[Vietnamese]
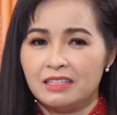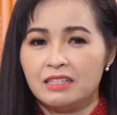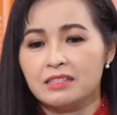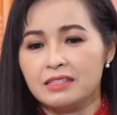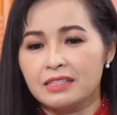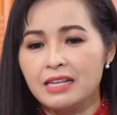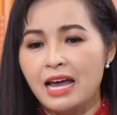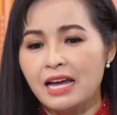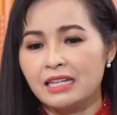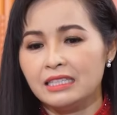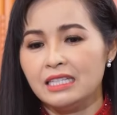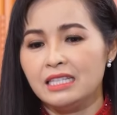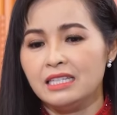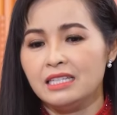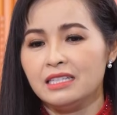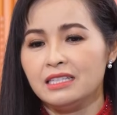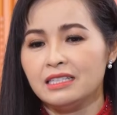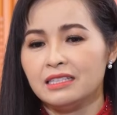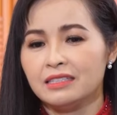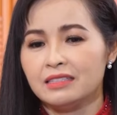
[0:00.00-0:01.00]
thực ra
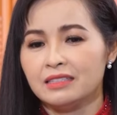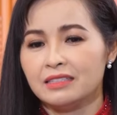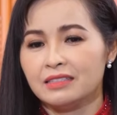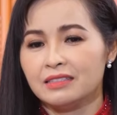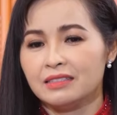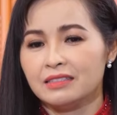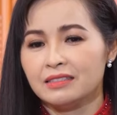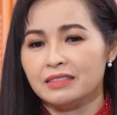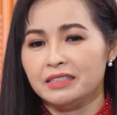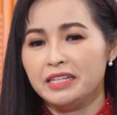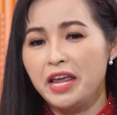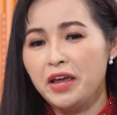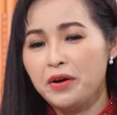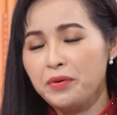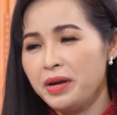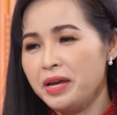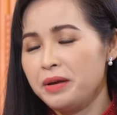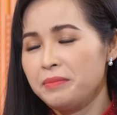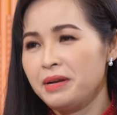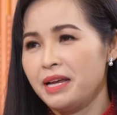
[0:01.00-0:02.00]
thì ờ,
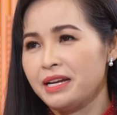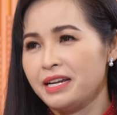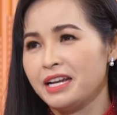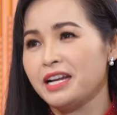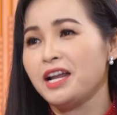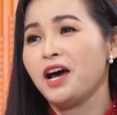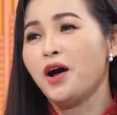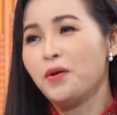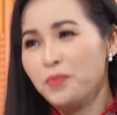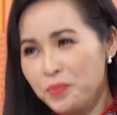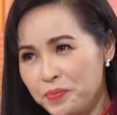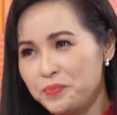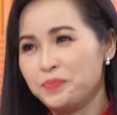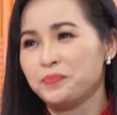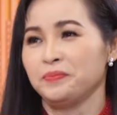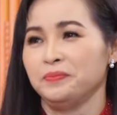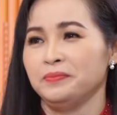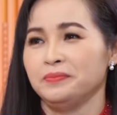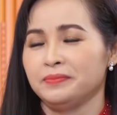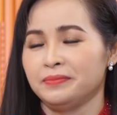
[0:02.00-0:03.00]
nếu em là đàn ông
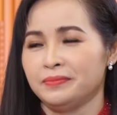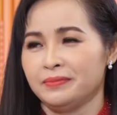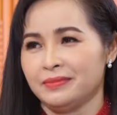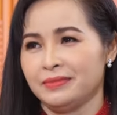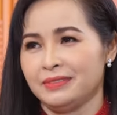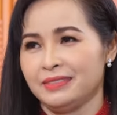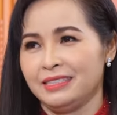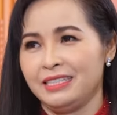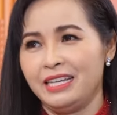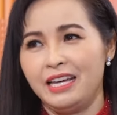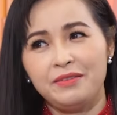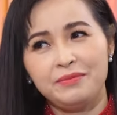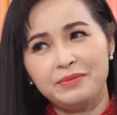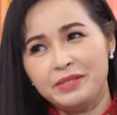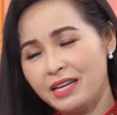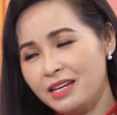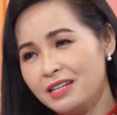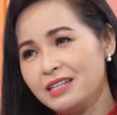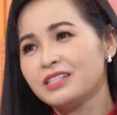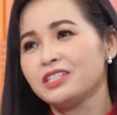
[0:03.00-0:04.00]
thì em
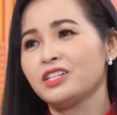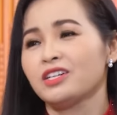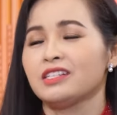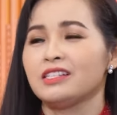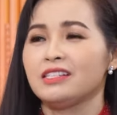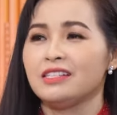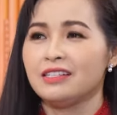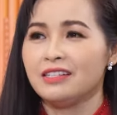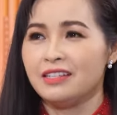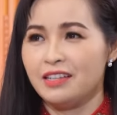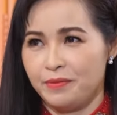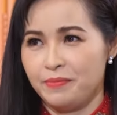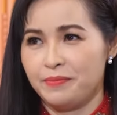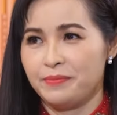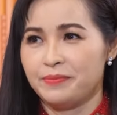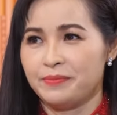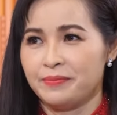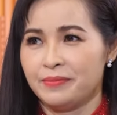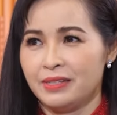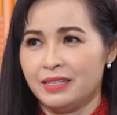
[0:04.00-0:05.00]
sẽ lựa chọn sự nghiệp
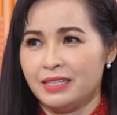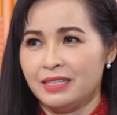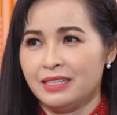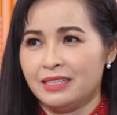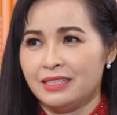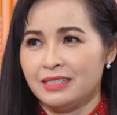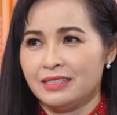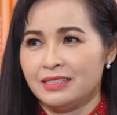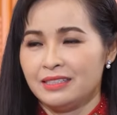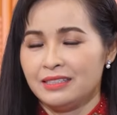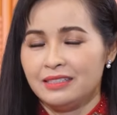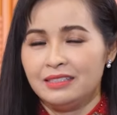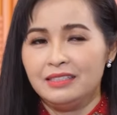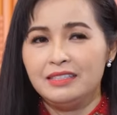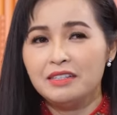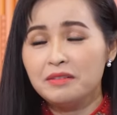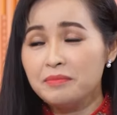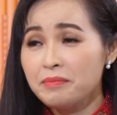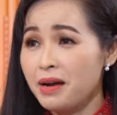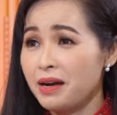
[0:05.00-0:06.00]

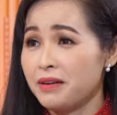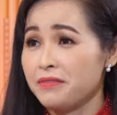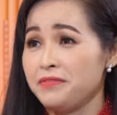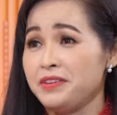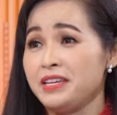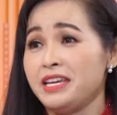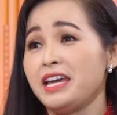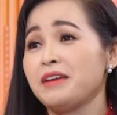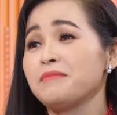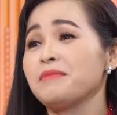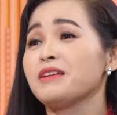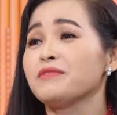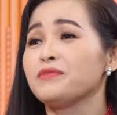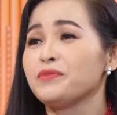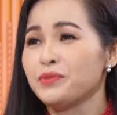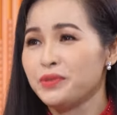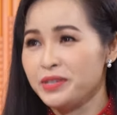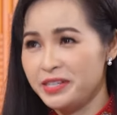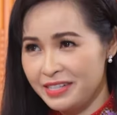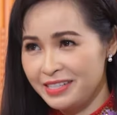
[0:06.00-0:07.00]
nhưng mà vì em là
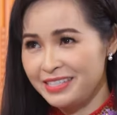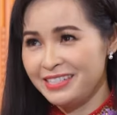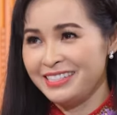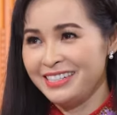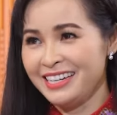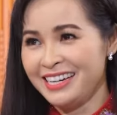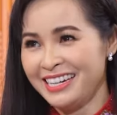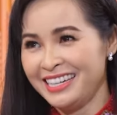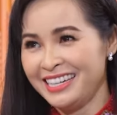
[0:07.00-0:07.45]
phụ nữ